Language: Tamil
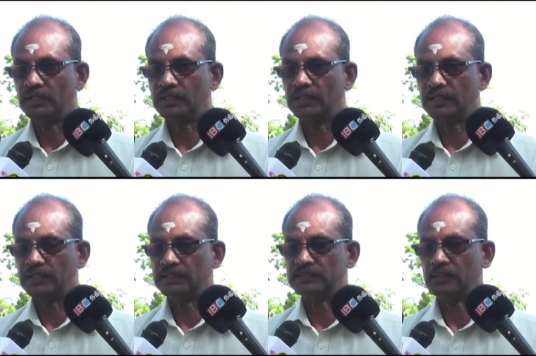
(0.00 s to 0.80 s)
இருக்கின்ற
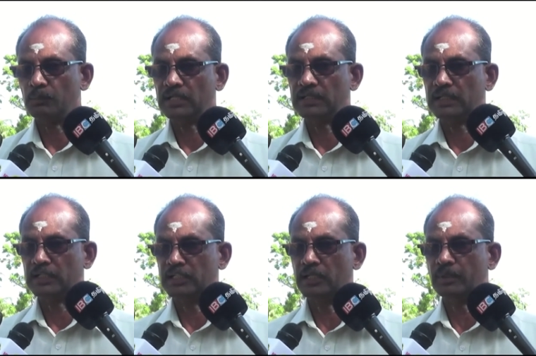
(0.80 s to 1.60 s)
இந்த
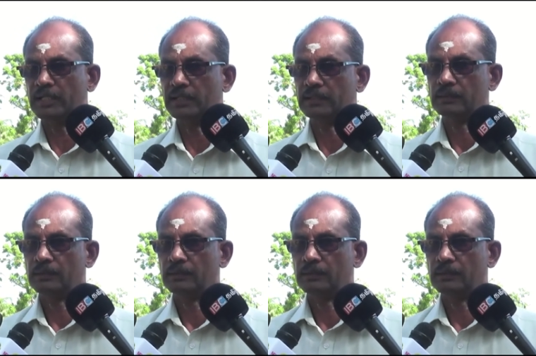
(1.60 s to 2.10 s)
சமாதான நிலைமையை